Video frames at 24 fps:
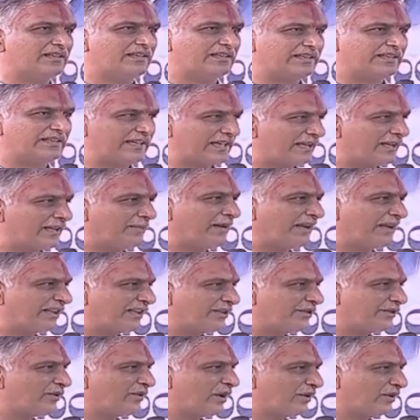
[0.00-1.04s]
ఇలా మన
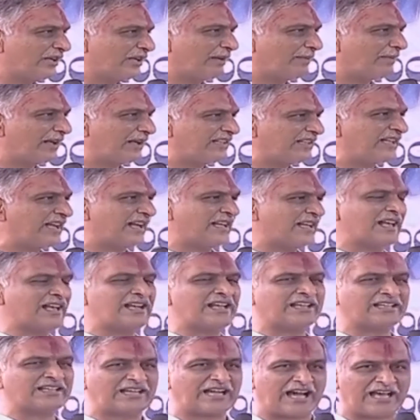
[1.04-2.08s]
యువకుల బలిదానాల
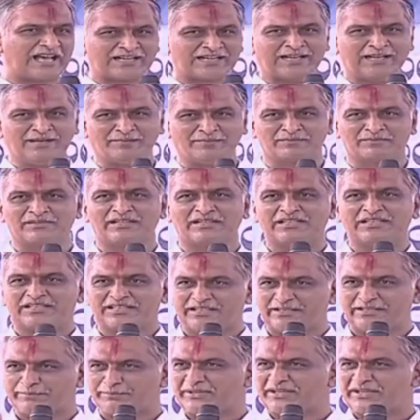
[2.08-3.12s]
కారణం
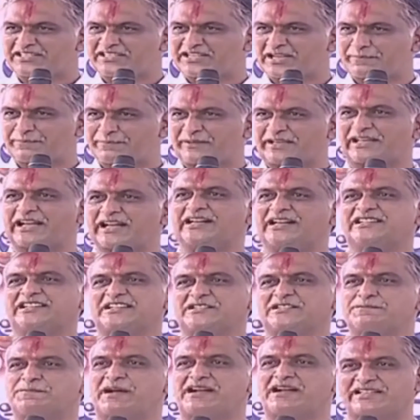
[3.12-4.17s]
ఈ బీజేపీ
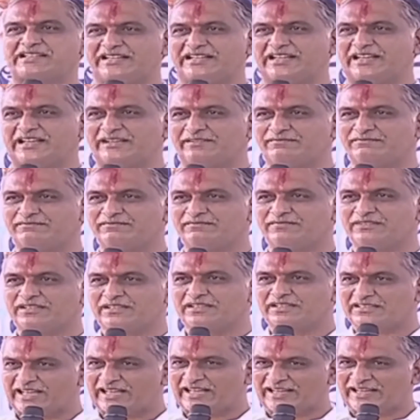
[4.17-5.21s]
కాంగ్రెస్ పార్టీలే
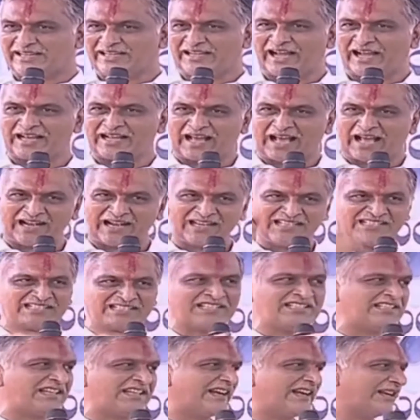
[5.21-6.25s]
తెలంగాణ
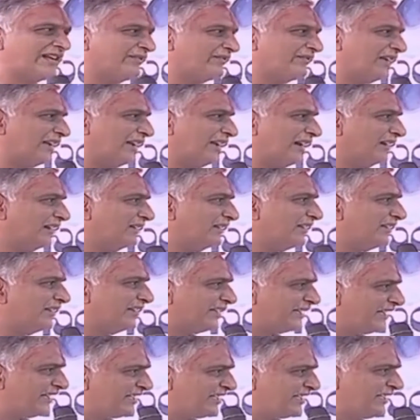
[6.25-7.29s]
ఆలస్యం చేయడం వల్ల
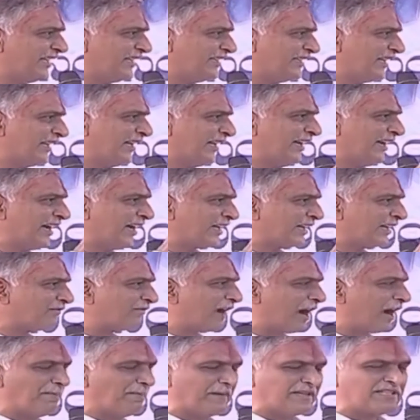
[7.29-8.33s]
ఇచ్చిన తెలంగాణ
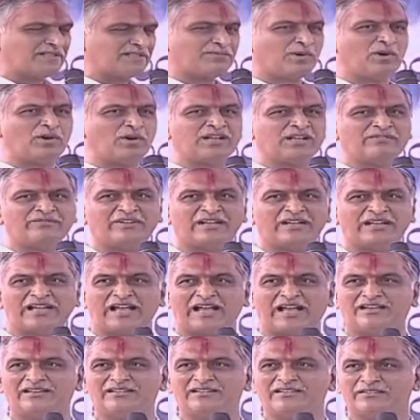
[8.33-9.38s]
వాపస్ పోవడం వల్ల
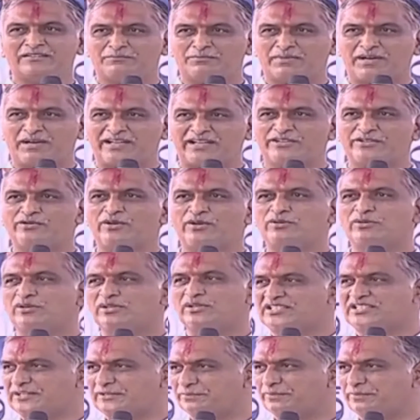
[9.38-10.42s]
మా యువకులు
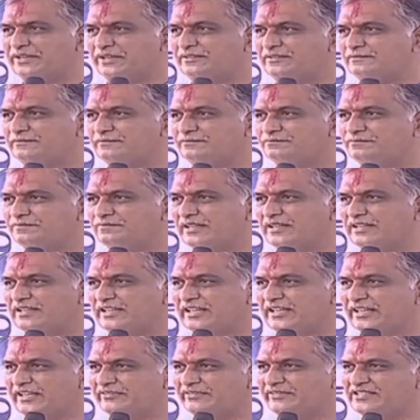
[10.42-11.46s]
చనిపోయింది
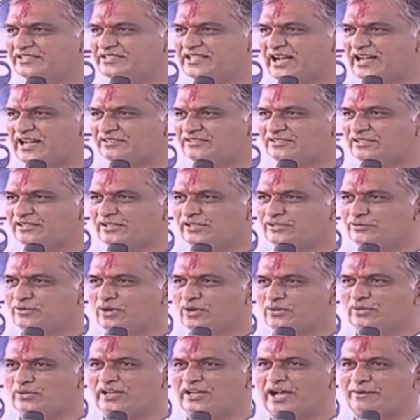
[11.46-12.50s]
ఈ విద్యార్థుల
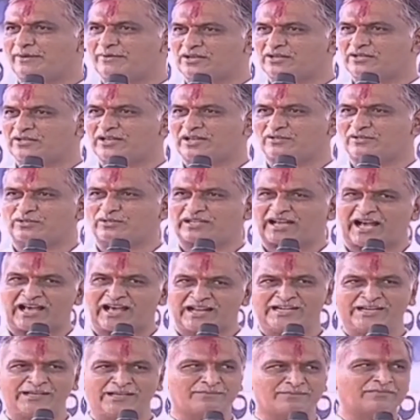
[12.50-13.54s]
యువకుల అమరులకు
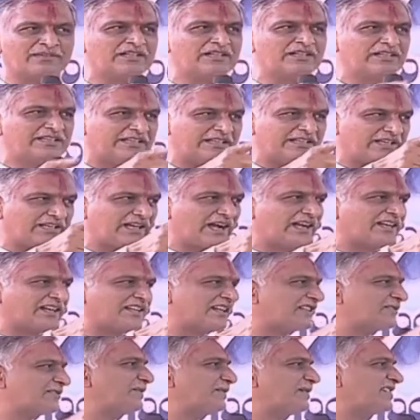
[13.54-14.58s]
కారణం ఈ
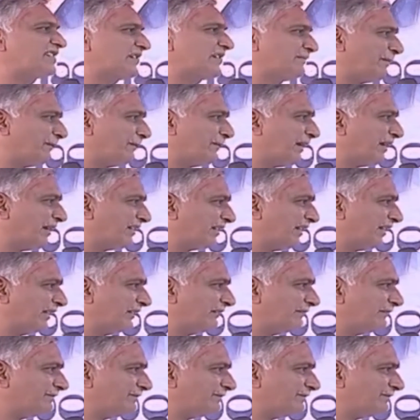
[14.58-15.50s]
కాంగ్రెస్ బీజేపీ పార్టీలు